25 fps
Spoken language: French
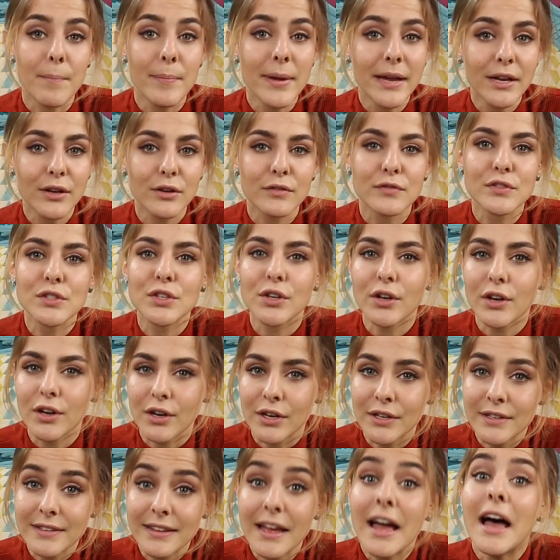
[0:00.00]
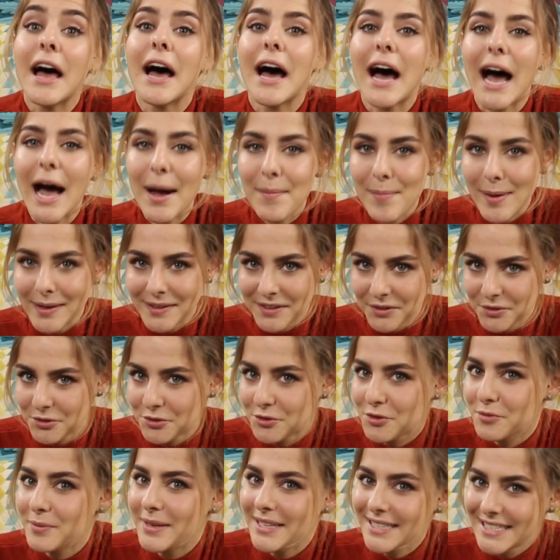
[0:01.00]
Bank of Scotland à partir de
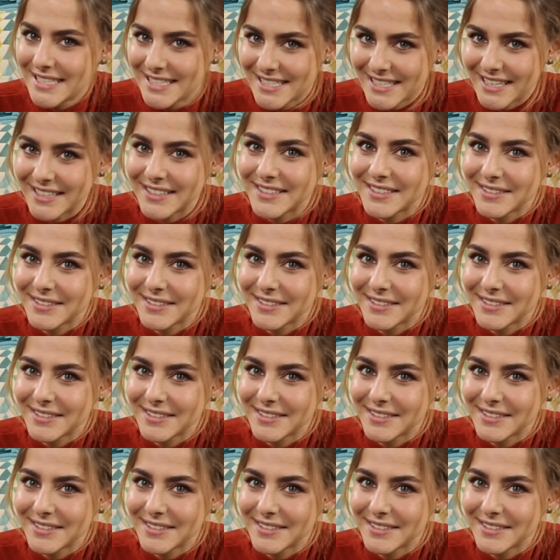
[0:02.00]
2017.